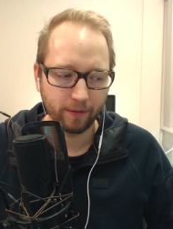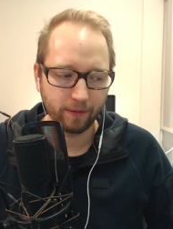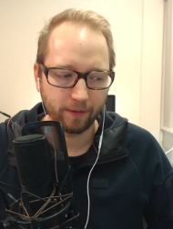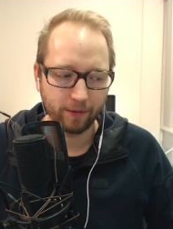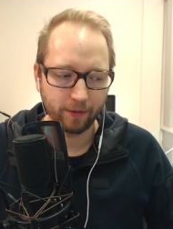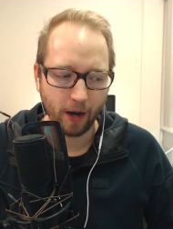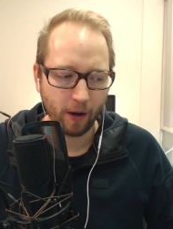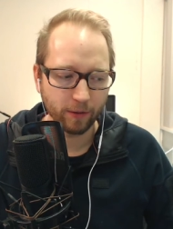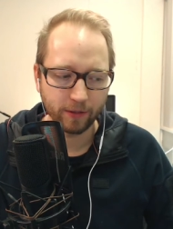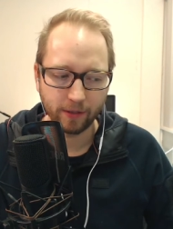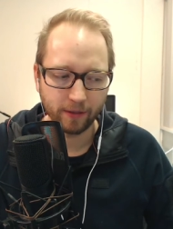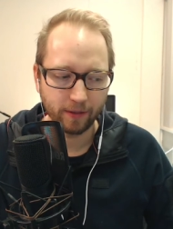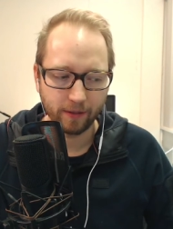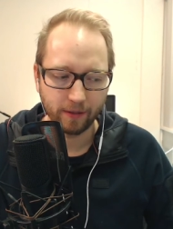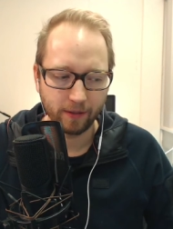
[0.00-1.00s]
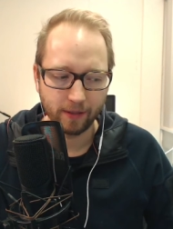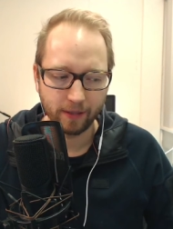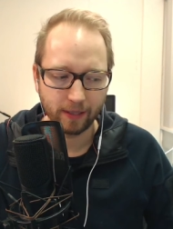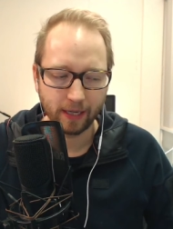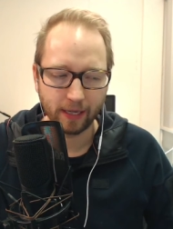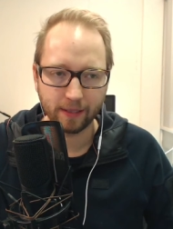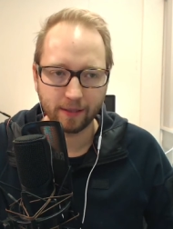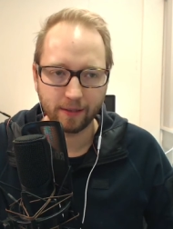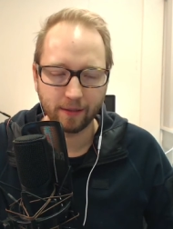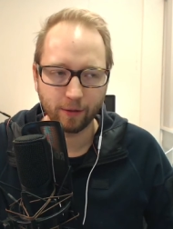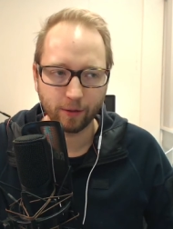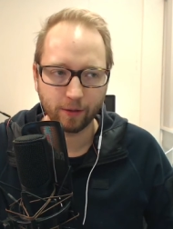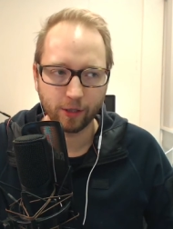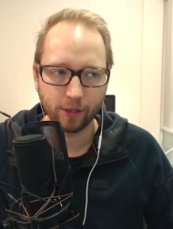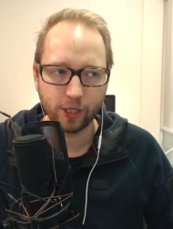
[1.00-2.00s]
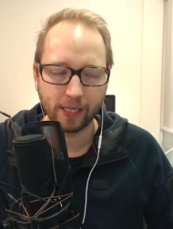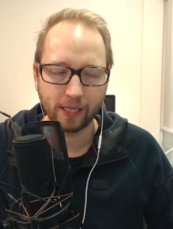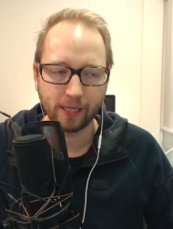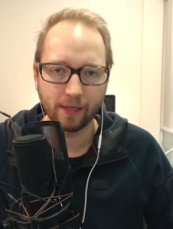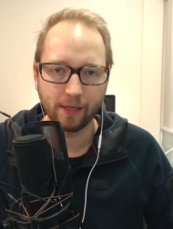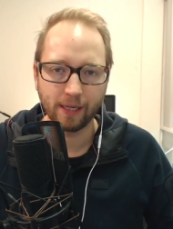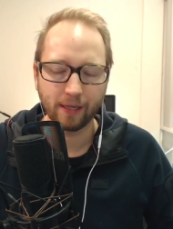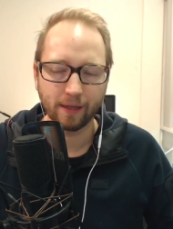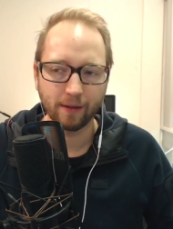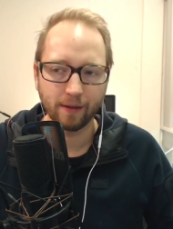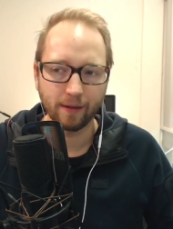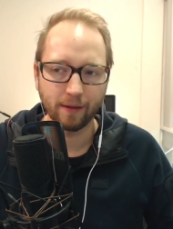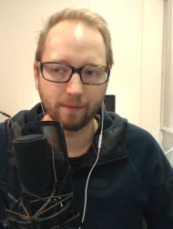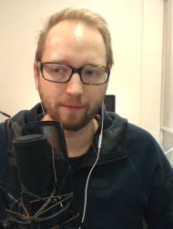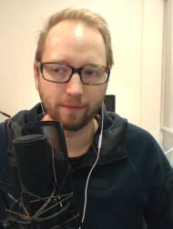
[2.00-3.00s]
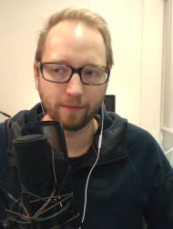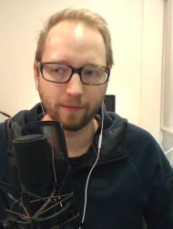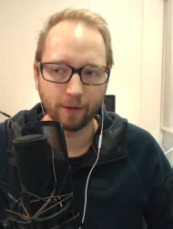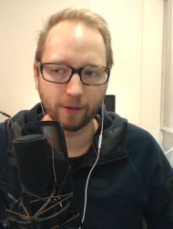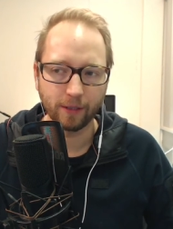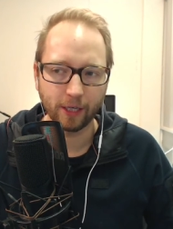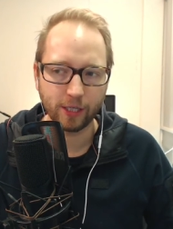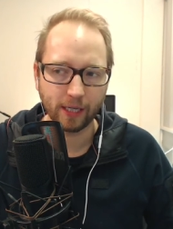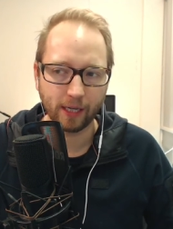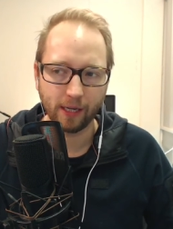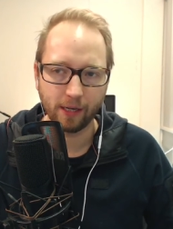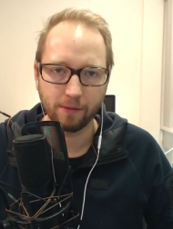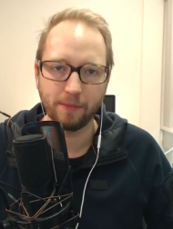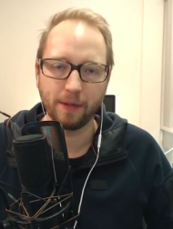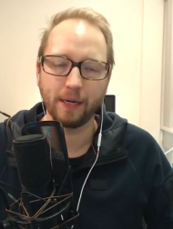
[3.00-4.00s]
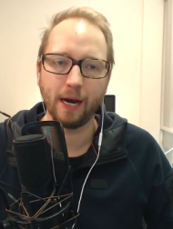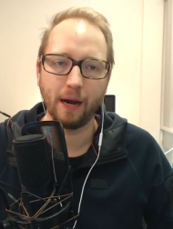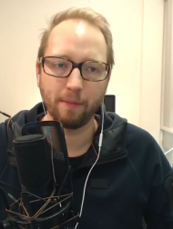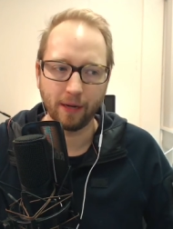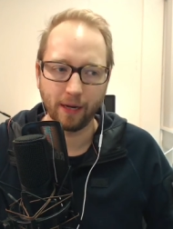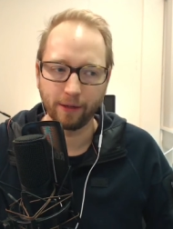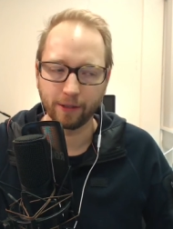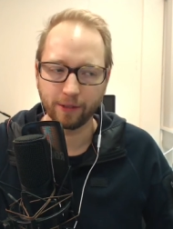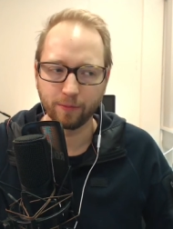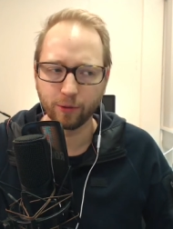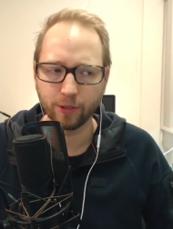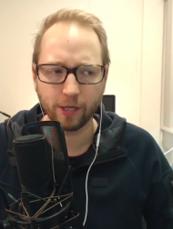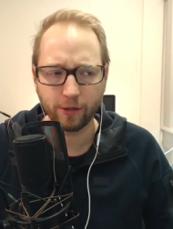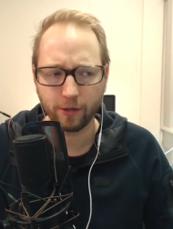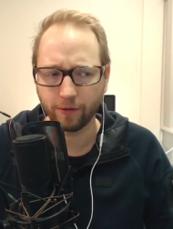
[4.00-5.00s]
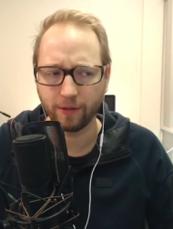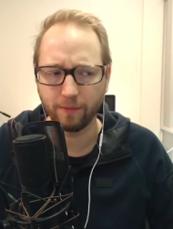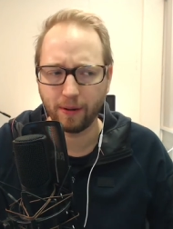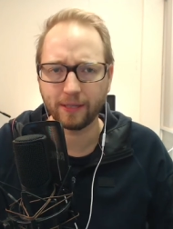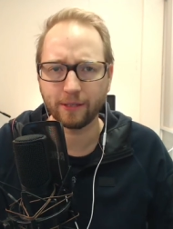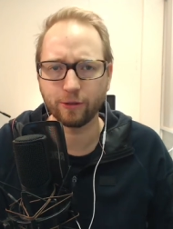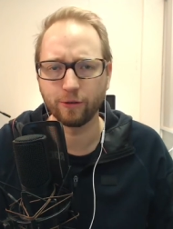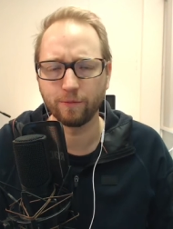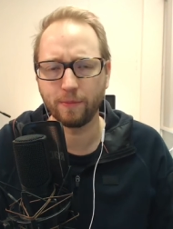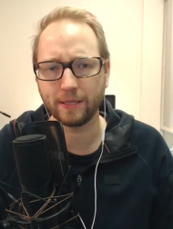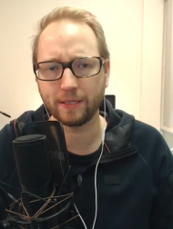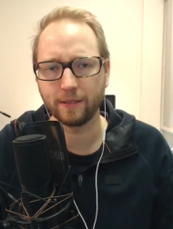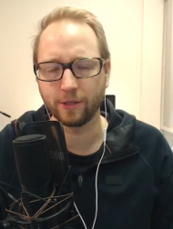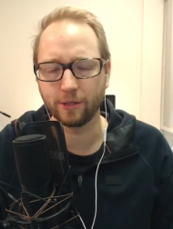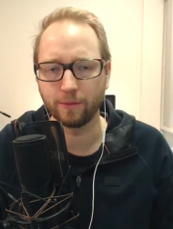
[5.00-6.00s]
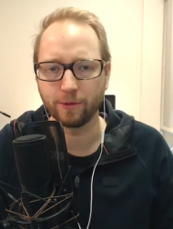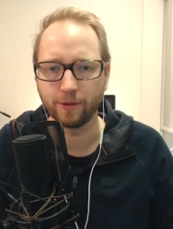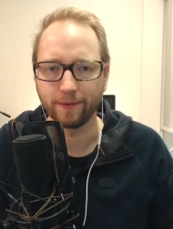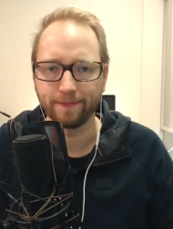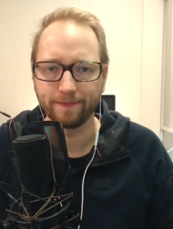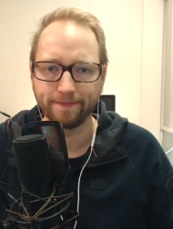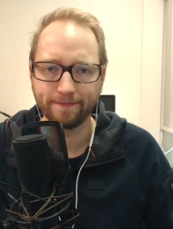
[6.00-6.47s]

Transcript: zu Hause diese ganzen Dock-Geschichten nicht. Ähm, und da stecke ich halt immer Kabel ein. Also es muss halt auf den Platz schon passen, das stimmt schon.